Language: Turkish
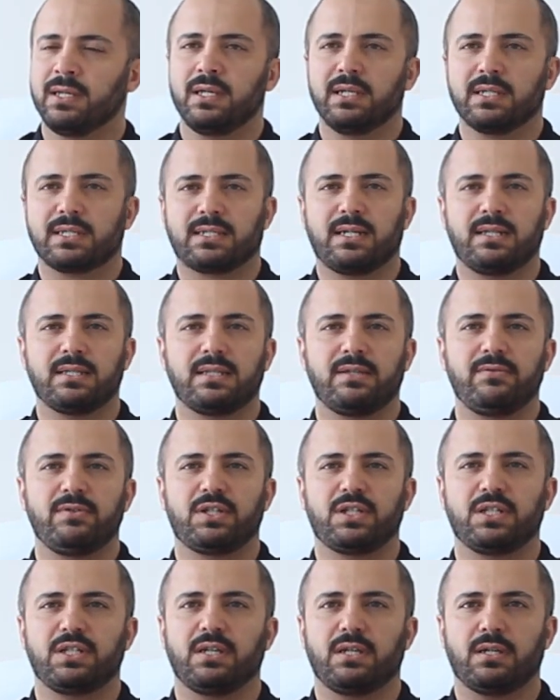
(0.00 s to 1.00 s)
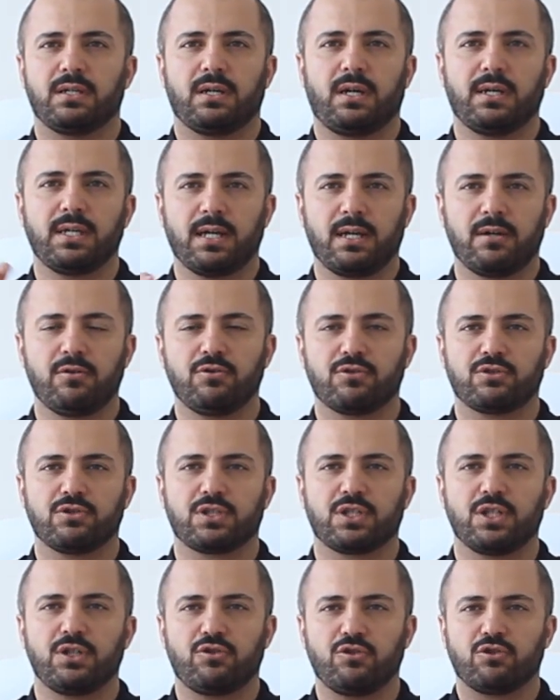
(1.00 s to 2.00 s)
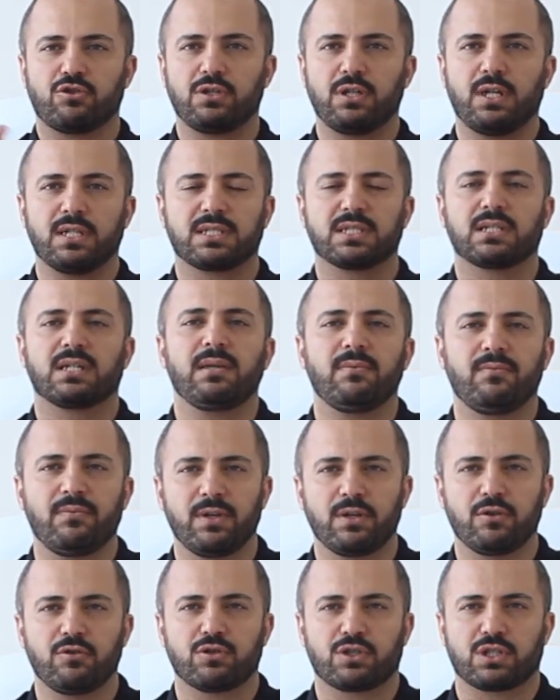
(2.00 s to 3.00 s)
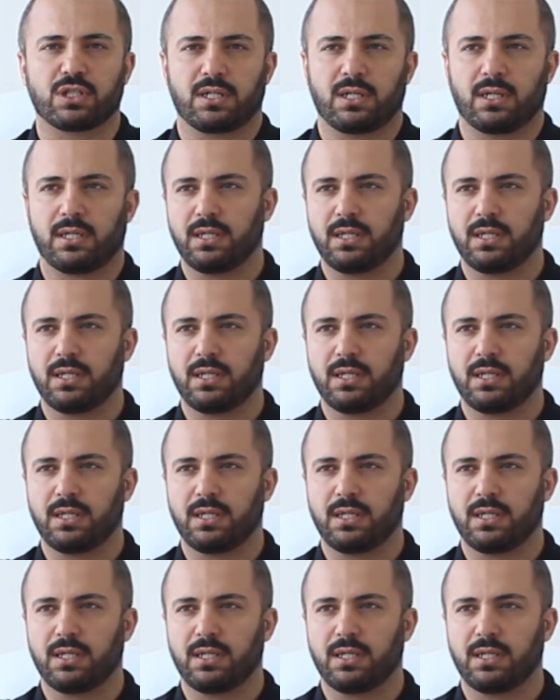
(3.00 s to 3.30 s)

Sandviçini ayarlıyorsun, seçiyorsun, hazırlayıp veriyor sana.